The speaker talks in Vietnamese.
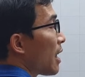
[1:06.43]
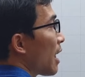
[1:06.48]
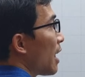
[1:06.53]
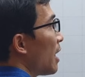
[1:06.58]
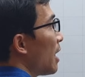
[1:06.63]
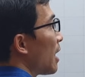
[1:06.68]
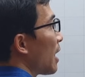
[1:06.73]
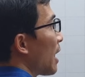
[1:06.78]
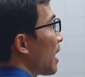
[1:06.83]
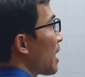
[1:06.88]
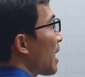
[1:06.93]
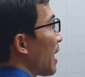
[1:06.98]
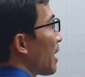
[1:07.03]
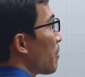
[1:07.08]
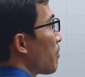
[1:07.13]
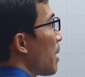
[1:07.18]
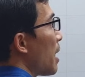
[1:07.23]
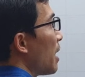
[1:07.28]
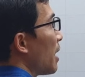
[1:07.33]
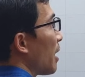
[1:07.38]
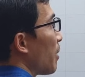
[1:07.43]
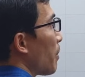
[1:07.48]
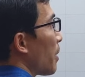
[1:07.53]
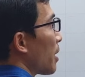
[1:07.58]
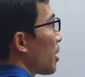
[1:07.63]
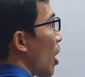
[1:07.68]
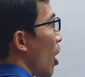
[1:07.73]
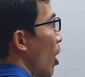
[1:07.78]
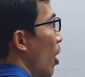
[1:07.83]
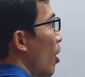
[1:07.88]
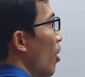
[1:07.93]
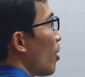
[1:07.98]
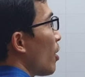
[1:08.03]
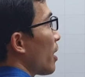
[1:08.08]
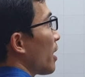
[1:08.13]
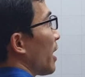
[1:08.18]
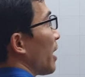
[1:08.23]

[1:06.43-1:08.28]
Thế thì cái cạnh bên này mà nhỏ,